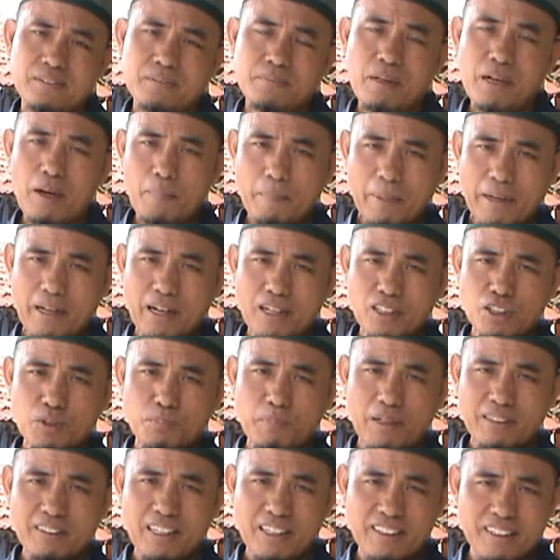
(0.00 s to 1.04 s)
Maka pada
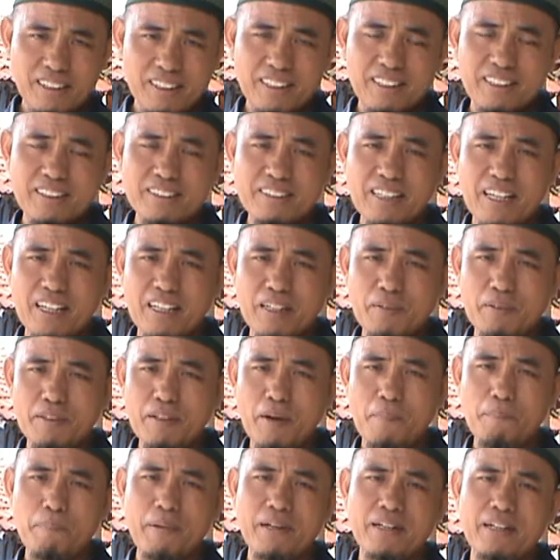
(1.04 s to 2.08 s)
kesempatan ini saya ingin
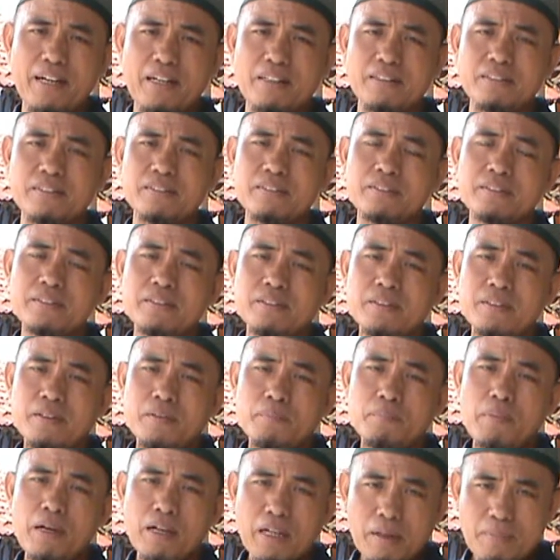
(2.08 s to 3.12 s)
menyampaikan
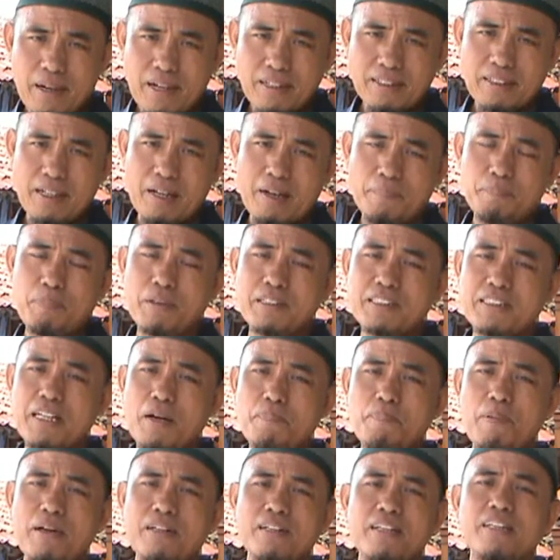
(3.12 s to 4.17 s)
bagaimana
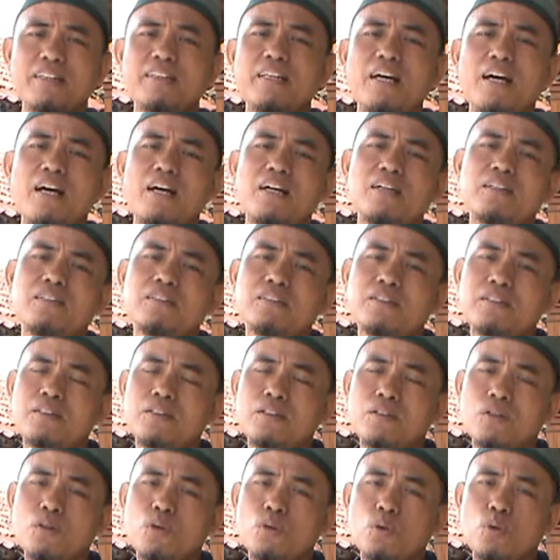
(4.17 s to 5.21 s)
persiapan kita
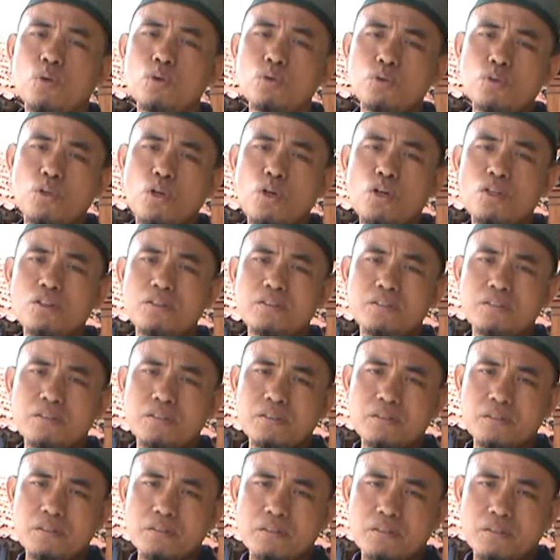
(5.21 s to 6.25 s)
untuk
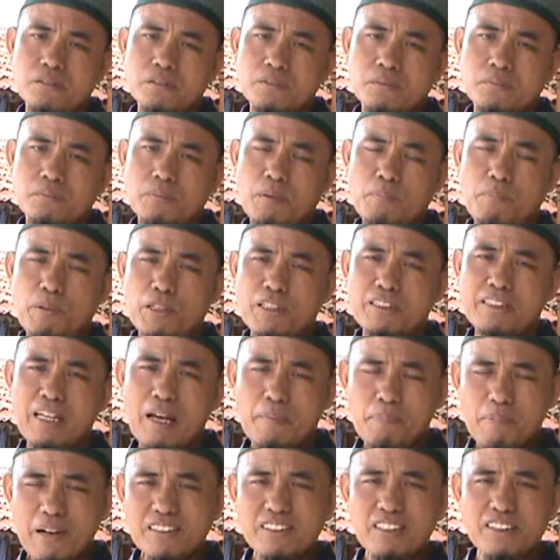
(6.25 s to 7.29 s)

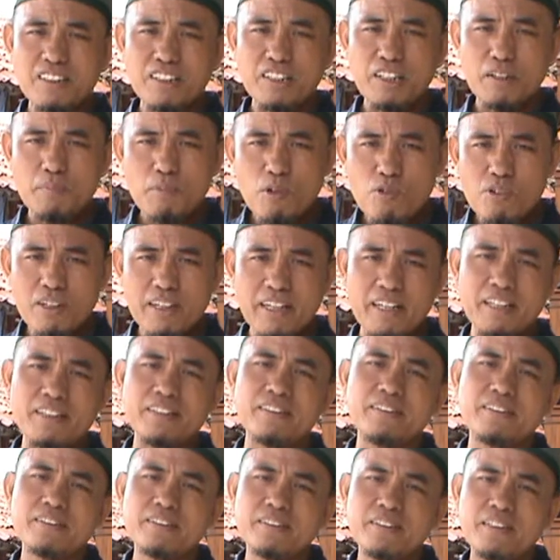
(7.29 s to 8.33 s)
mempersiapkan sedini
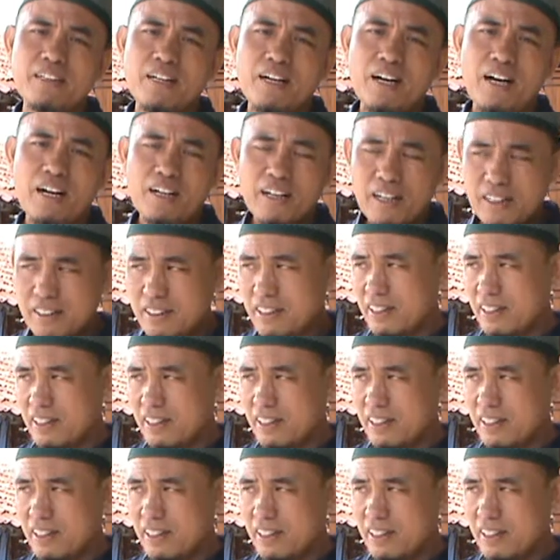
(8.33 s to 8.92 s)
mungkin agar